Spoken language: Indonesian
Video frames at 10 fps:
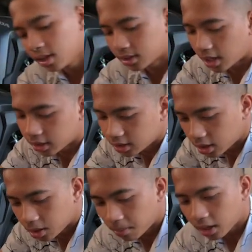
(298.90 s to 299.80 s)
saat
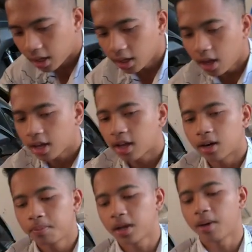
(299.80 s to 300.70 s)
tidak dipakai agar
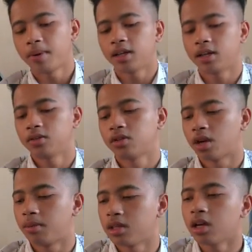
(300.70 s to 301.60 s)
lebih aman ya untuk
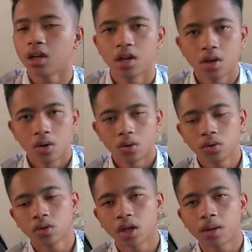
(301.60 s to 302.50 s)
senapannya
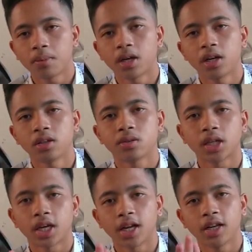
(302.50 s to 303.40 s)
untuk kiriman ini
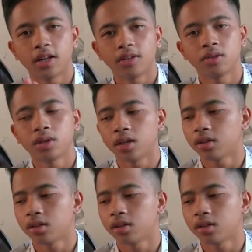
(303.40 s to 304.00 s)
sudah ready dan sudah